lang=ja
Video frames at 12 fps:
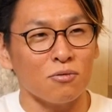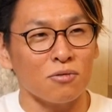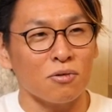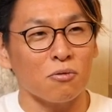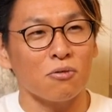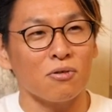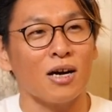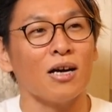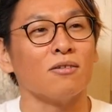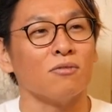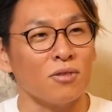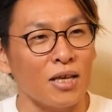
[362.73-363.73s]
いうところが
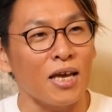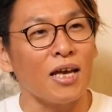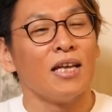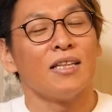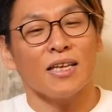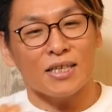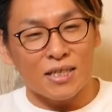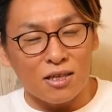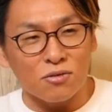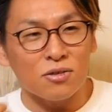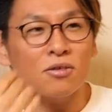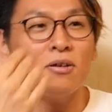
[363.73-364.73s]
あるので、できて
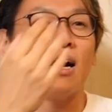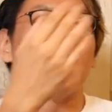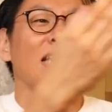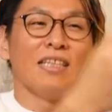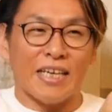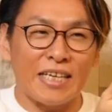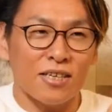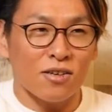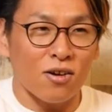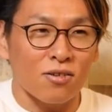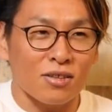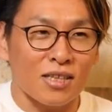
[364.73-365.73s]
る人はできる
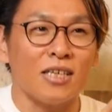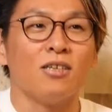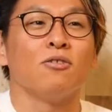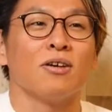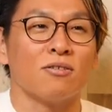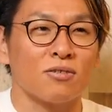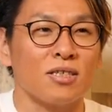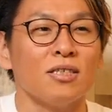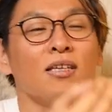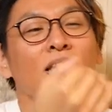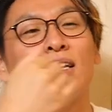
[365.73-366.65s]
よって言えるし、